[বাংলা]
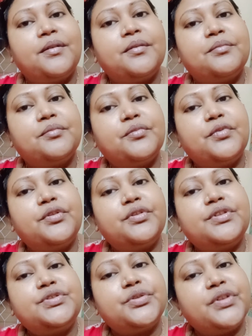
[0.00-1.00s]
মন
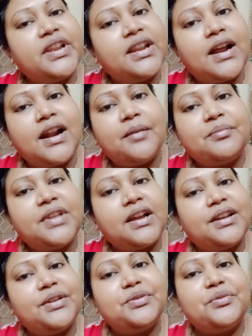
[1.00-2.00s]
শরীর খারাপ থাকলে
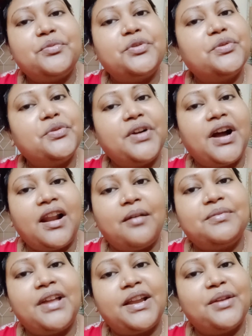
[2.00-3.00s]
তো মনও খারাপ
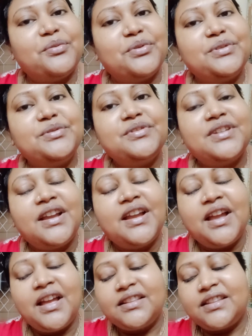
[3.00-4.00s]
থাকে বলুন
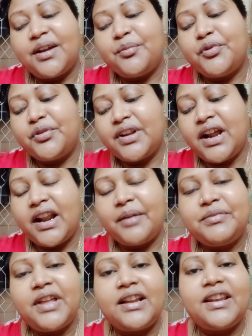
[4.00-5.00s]
তা মন খারাপ
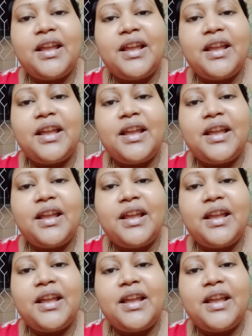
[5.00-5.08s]
থাকলে আমি